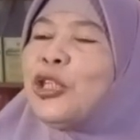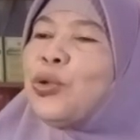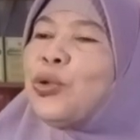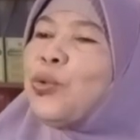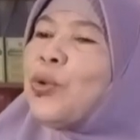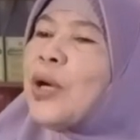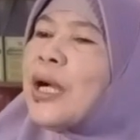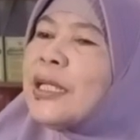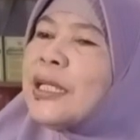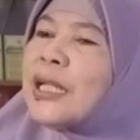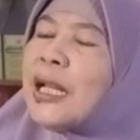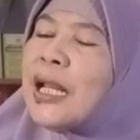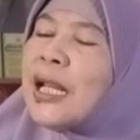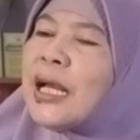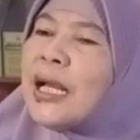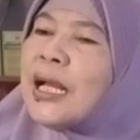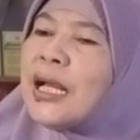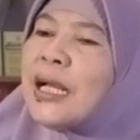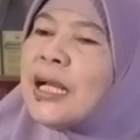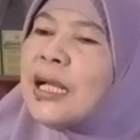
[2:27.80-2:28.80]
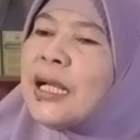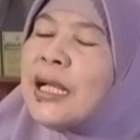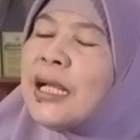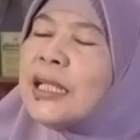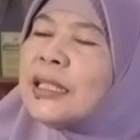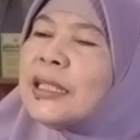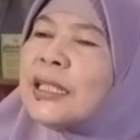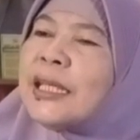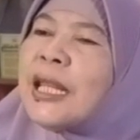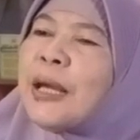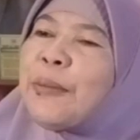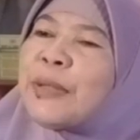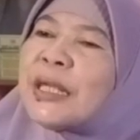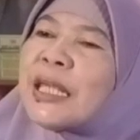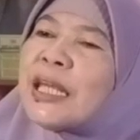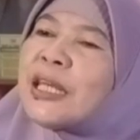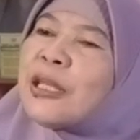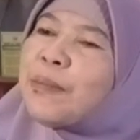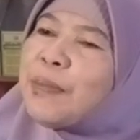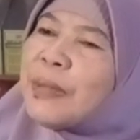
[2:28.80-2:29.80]
itu adalah
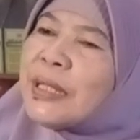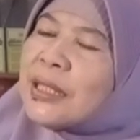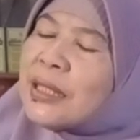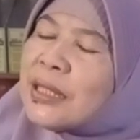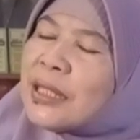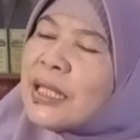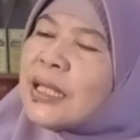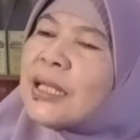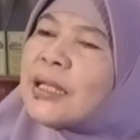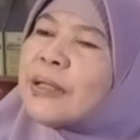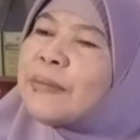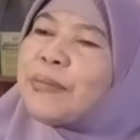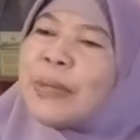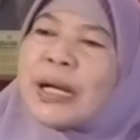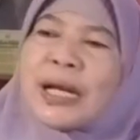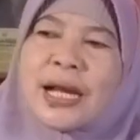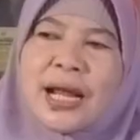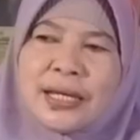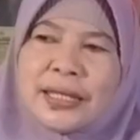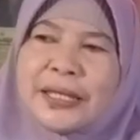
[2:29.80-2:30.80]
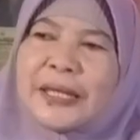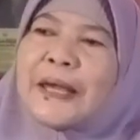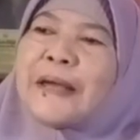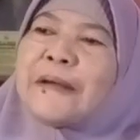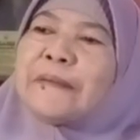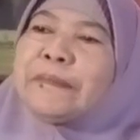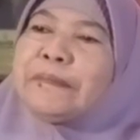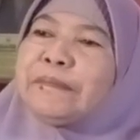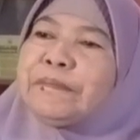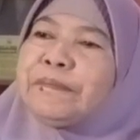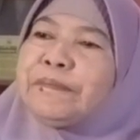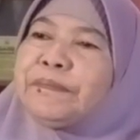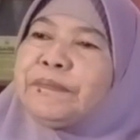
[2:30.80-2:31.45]
tidak menjadi penting perannya.